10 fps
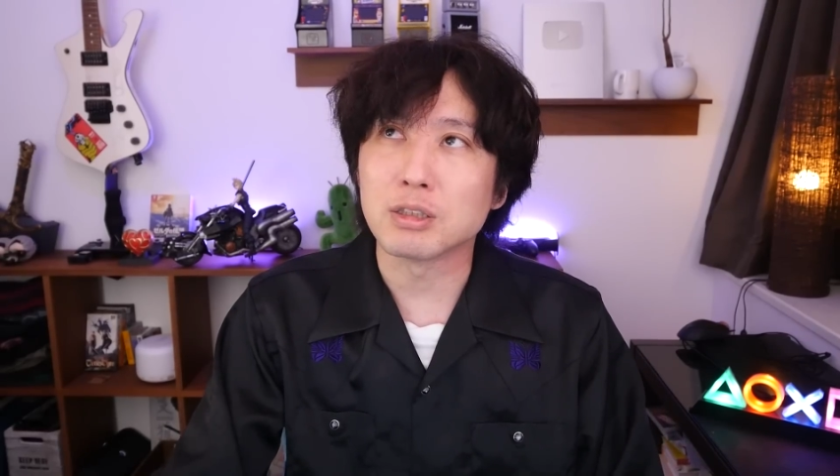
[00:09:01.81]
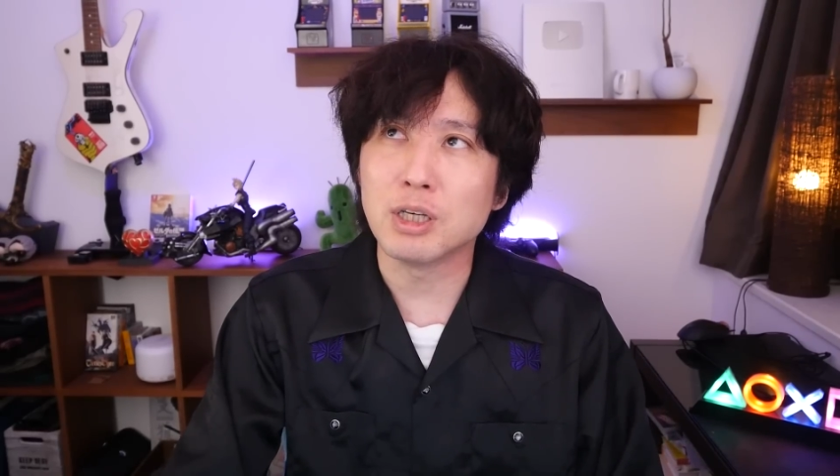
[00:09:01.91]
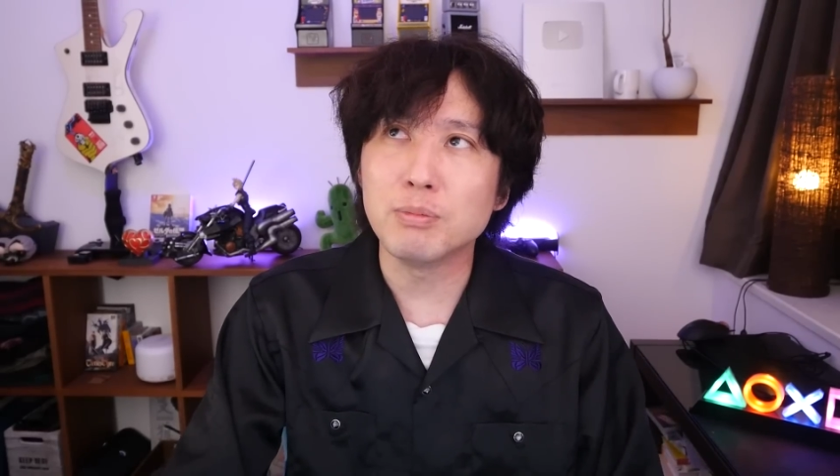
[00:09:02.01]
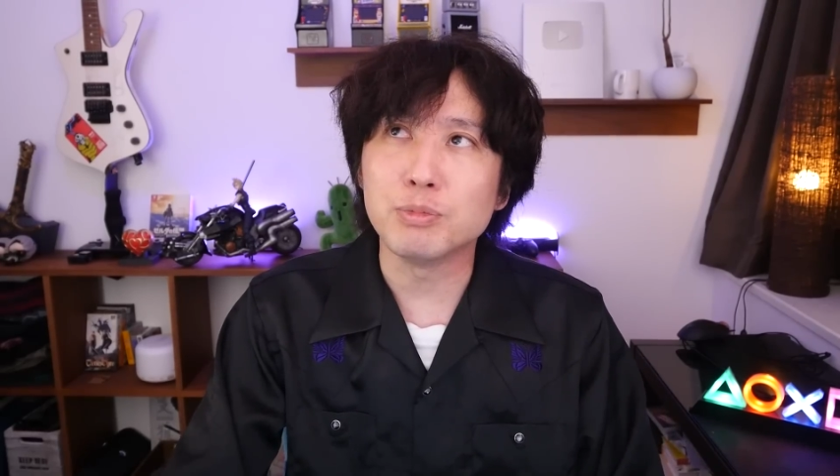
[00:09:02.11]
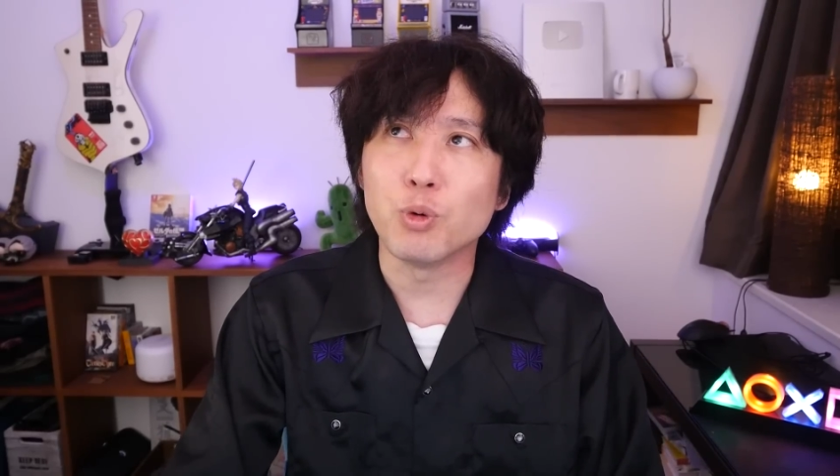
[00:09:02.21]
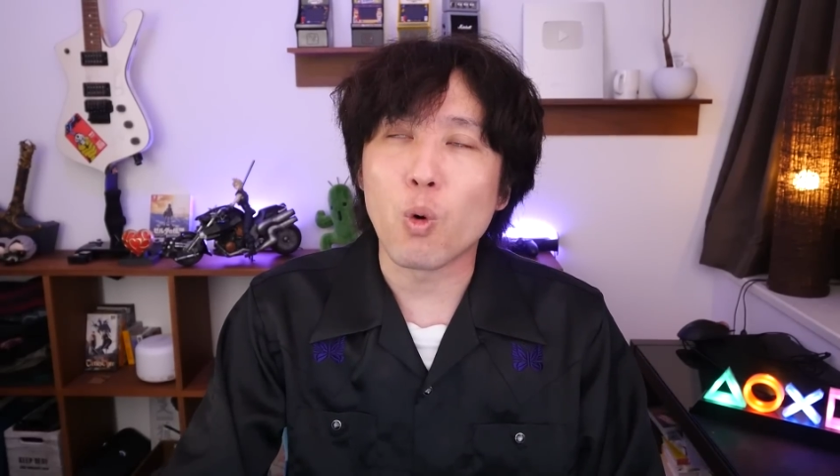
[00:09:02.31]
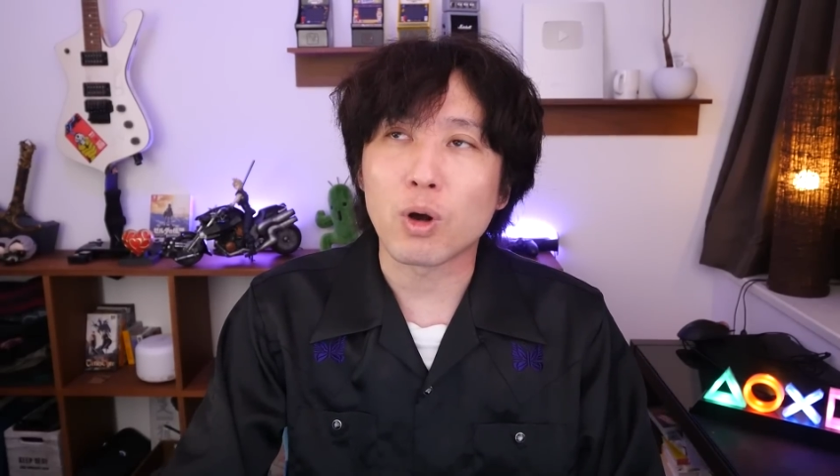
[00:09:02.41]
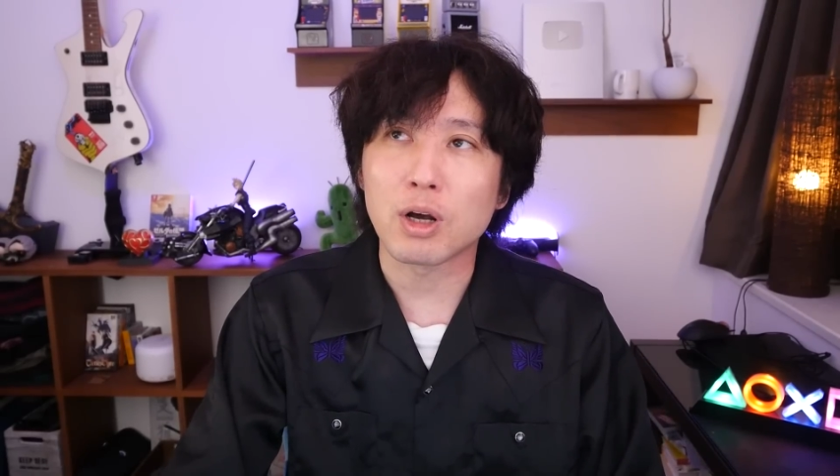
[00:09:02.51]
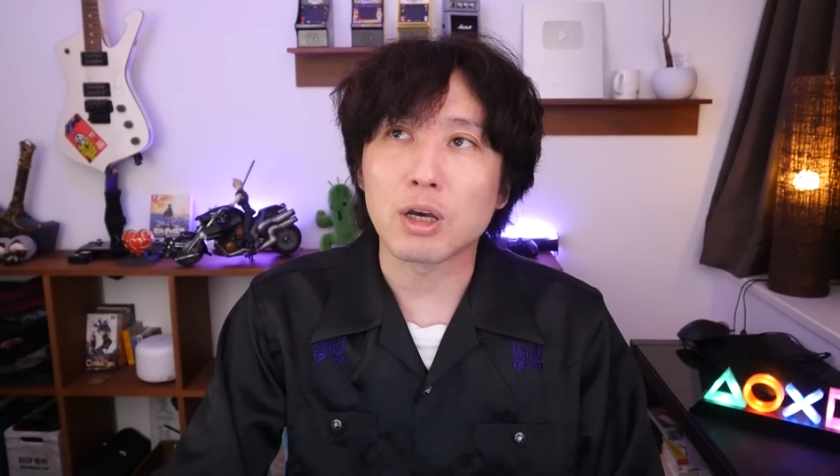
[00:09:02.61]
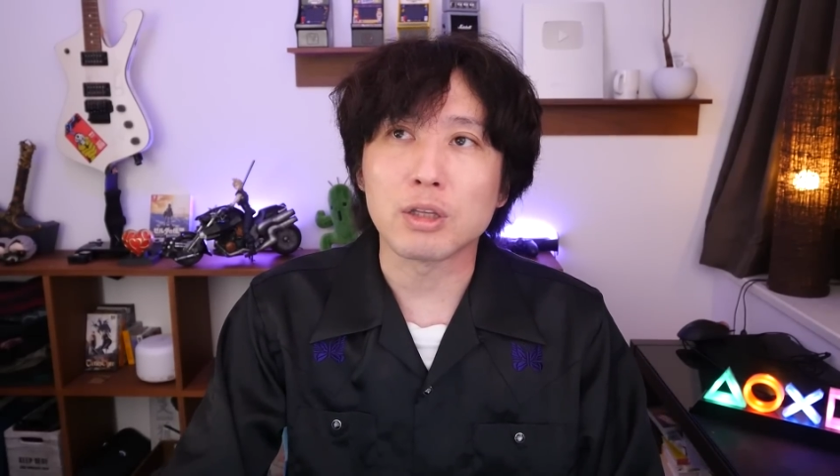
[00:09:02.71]
全部追っ
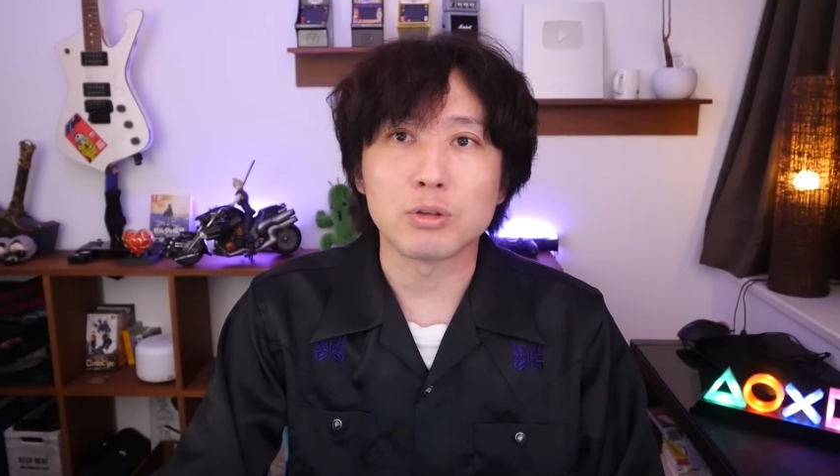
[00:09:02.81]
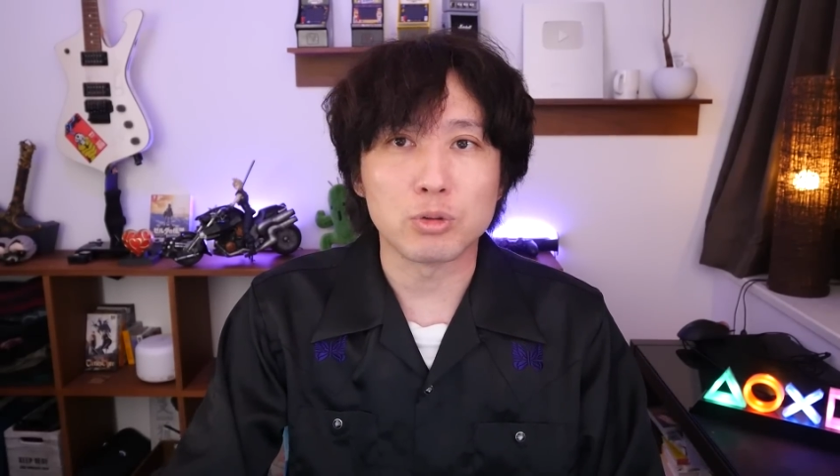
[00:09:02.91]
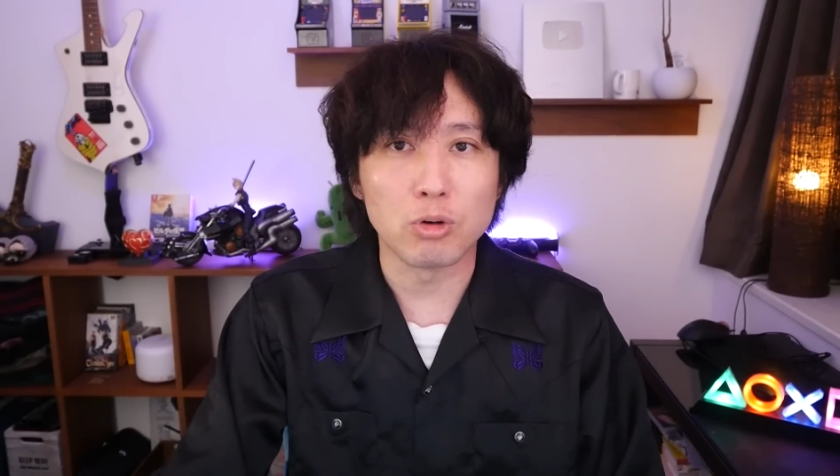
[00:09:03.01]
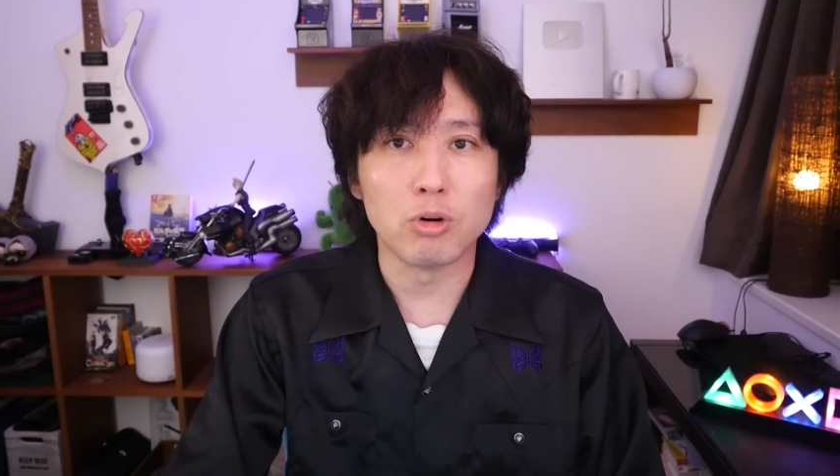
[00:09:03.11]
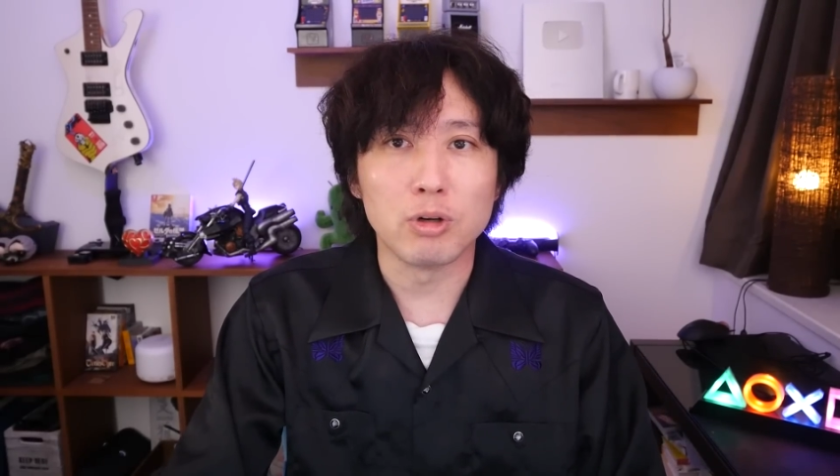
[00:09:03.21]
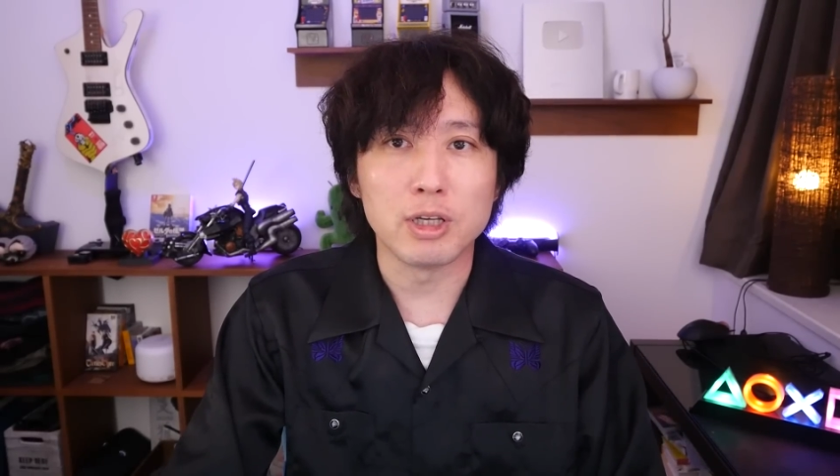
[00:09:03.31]
かけていくと、